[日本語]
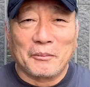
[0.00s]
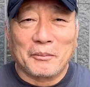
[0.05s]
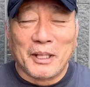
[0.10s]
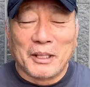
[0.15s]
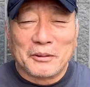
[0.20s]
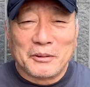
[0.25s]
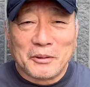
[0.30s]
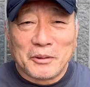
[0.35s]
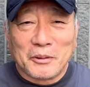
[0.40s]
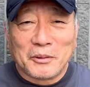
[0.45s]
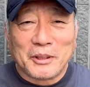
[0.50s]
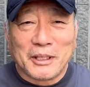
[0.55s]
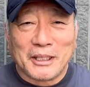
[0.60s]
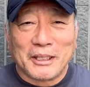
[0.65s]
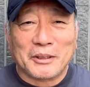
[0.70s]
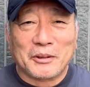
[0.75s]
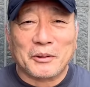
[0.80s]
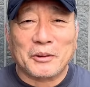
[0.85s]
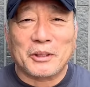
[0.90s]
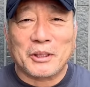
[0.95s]
まあ、黒木
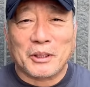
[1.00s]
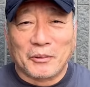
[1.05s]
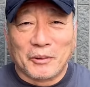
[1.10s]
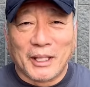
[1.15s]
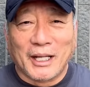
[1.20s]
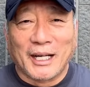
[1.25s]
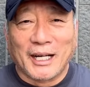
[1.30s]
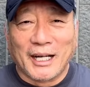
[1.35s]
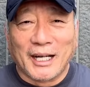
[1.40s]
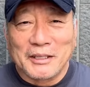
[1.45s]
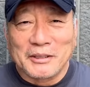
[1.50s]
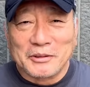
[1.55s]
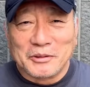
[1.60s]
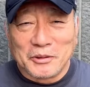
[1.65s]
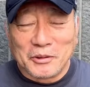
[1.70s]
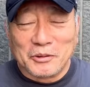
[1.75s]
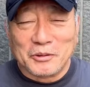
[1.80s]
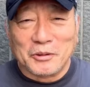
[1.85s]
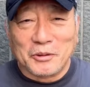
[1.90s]
にとってはすご